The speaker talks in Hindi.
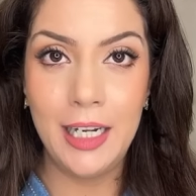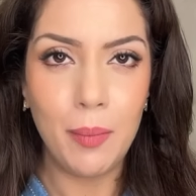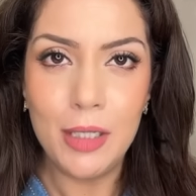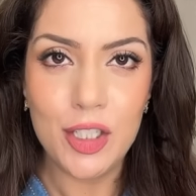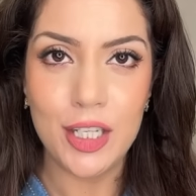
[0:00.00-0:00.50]

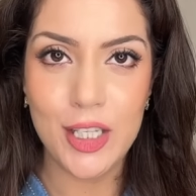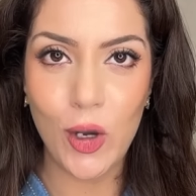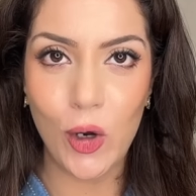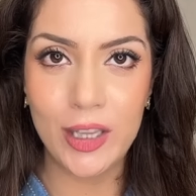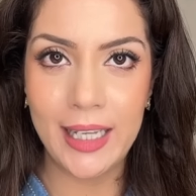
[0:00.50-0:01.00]
डबल चिन से
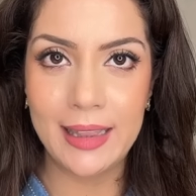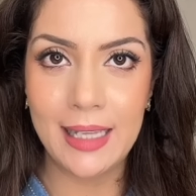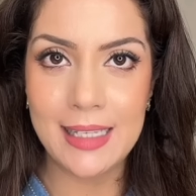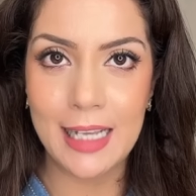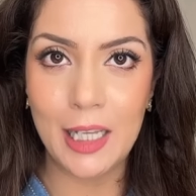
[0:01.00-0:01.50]
औरतें
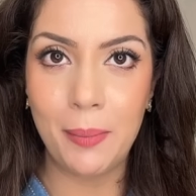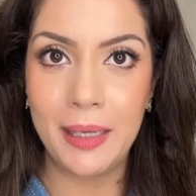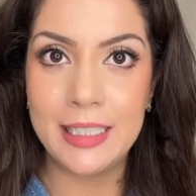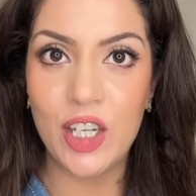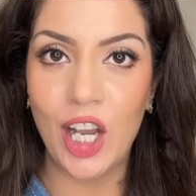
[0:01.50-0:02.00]
इतना ज्यादा
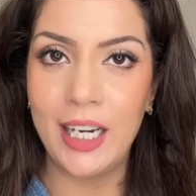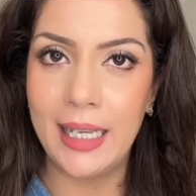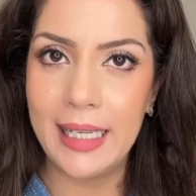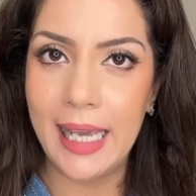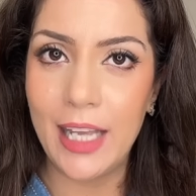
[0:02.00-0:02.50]
परेशान
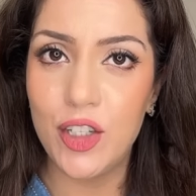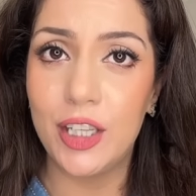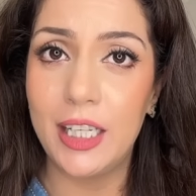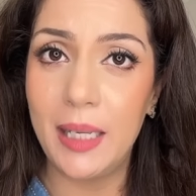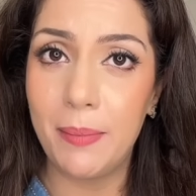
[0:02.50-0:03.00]
नहीं है
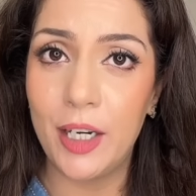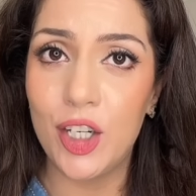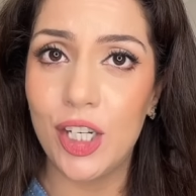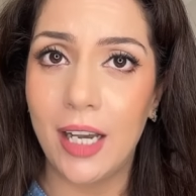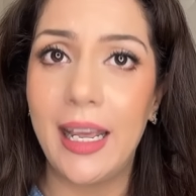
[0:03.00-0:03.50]
जितनी
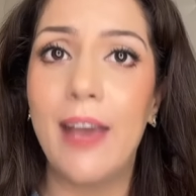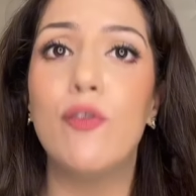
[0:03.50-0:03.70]
परेशान है